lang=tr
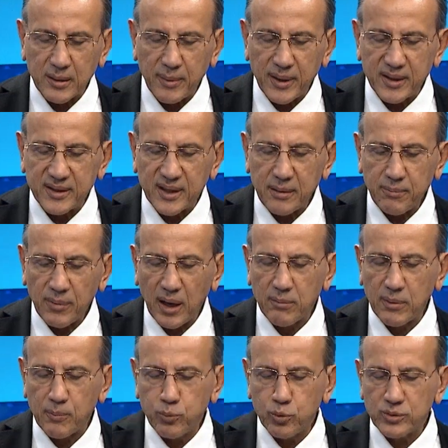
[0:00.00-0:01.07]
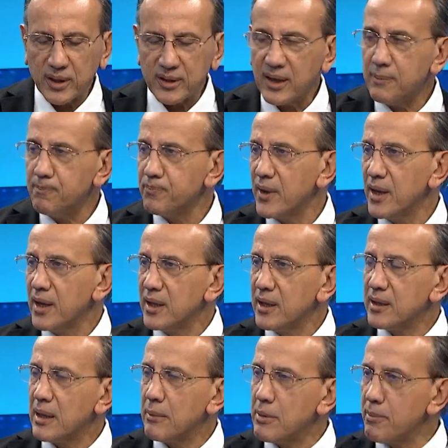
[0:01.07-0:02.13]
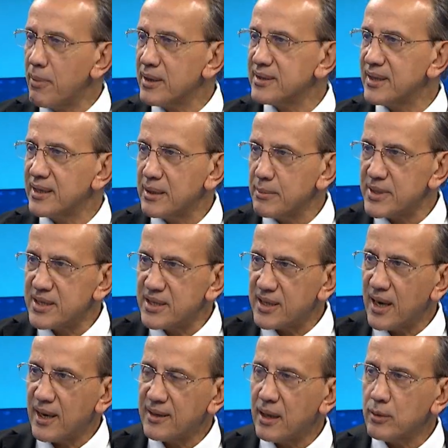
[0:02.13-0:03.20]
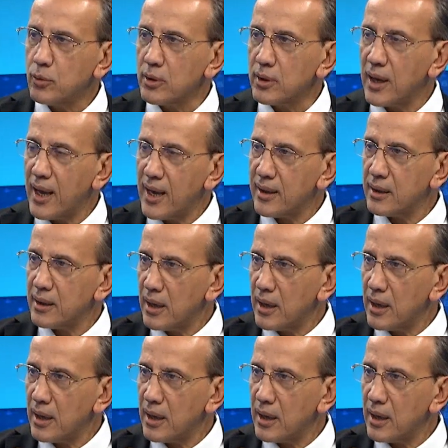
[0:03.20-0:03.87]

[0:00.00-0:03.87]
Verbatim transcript: belirtelim. Ama burada da demin bahsettiğimiz hikayeden dolayı eğer